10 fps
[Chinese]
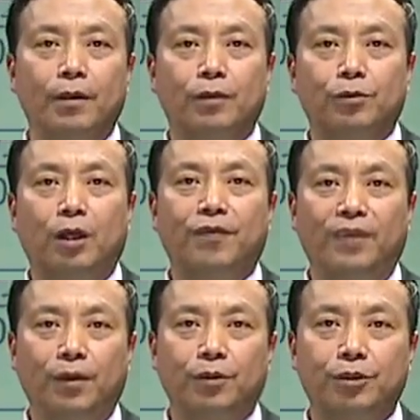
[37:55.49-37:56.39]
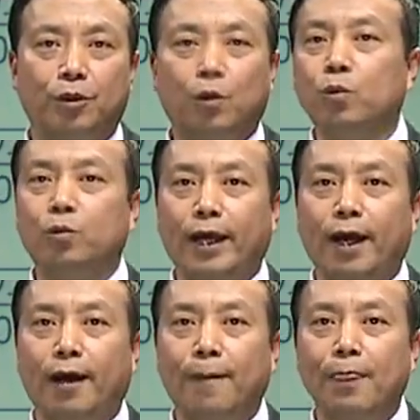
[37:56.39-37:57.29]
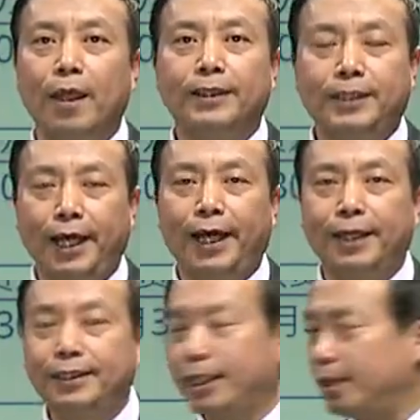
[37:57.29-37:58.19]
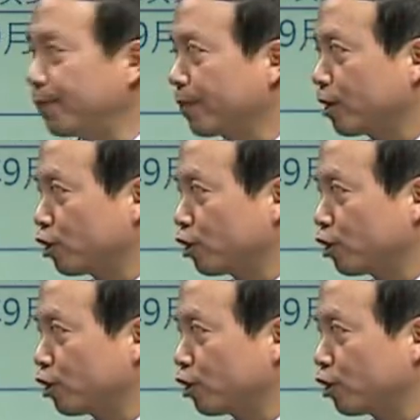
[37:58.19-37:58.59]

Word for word: 所以分录是共同一样啊，借记